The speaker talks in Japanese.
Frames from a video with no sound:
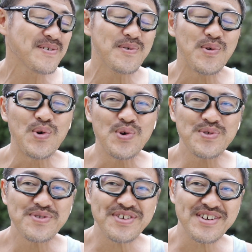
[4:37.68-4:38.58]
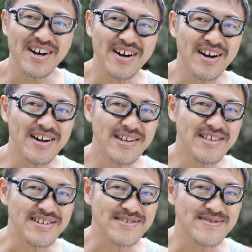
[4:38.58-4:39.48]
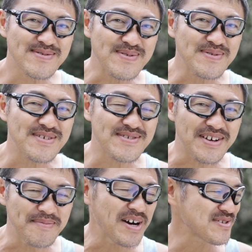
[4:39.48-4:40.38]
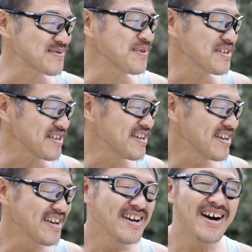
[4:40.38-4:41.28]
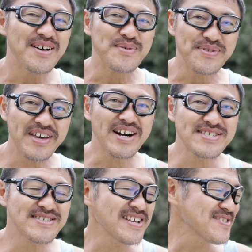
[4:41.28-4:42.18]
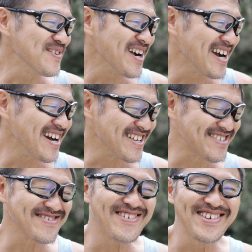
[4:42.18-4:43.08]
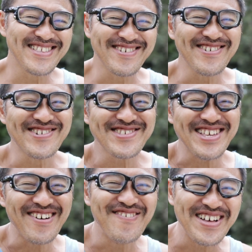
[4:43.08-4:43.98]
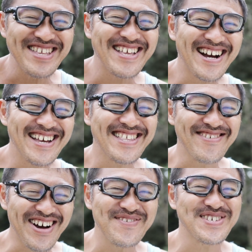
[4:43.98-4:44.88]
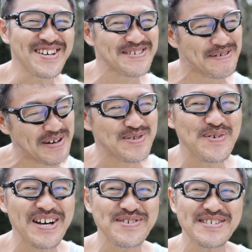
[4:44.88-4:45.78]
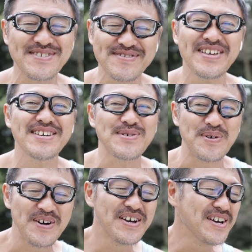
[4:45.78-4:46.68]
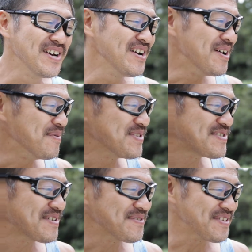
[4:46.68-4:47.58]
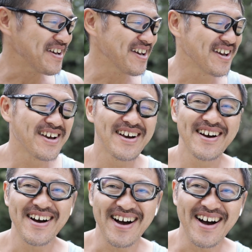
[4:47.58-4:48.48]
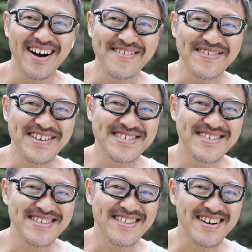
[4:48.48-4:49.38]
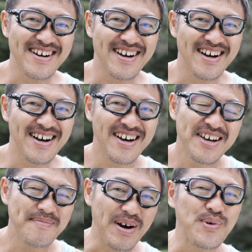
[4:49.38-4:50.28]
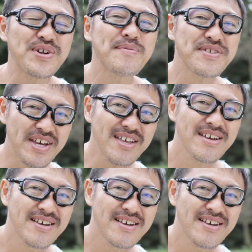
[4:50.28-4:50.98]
ご本人が書かれたりするんですかね。まあすごい、あのね、アシスタントの方がすごい所さんを真似て書いたのかもしれないけど、まあその可能性は少ないと思うんですけどね。ああ、嬉しいなまあこれもね、